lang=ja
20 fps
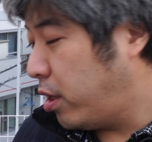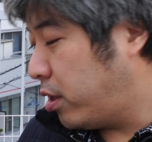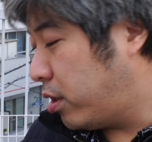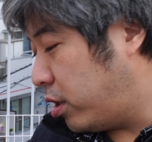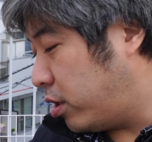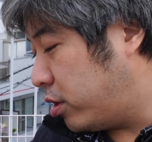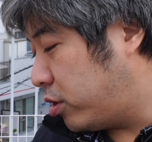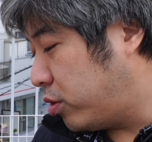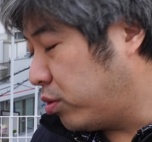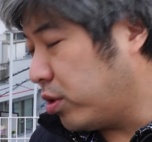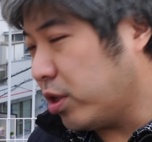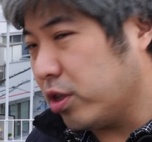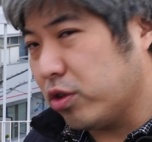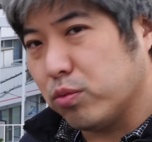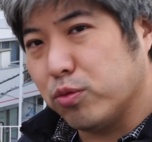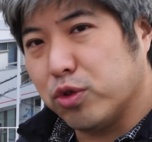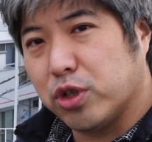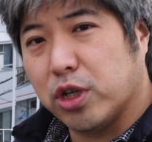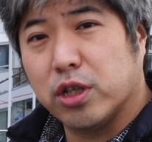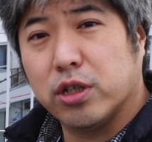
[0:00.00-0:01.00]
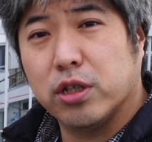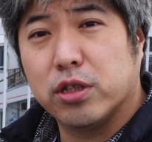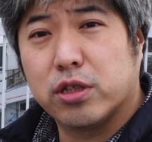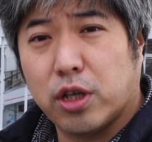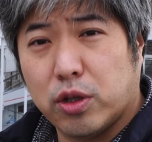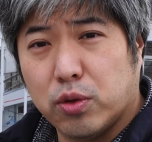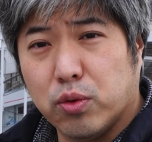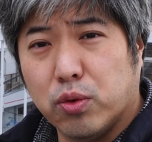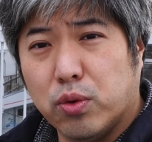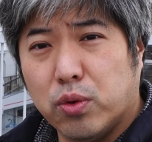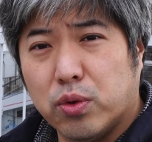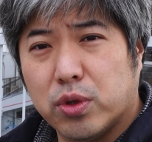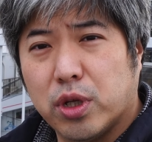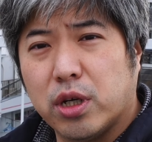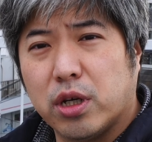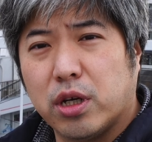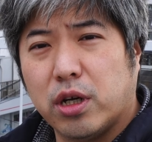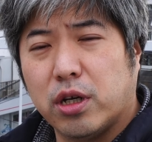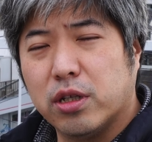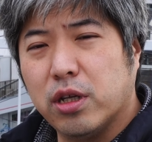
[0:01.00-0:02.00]
でその後もなんですけどな
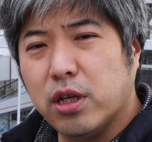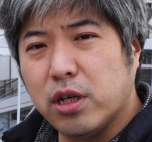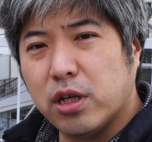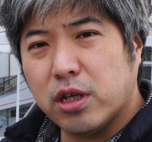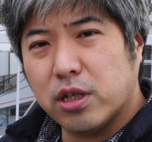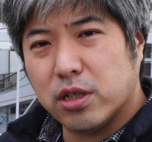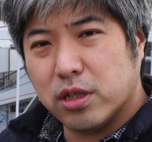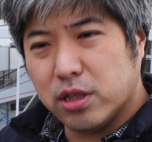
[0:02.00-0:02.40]
んかなんか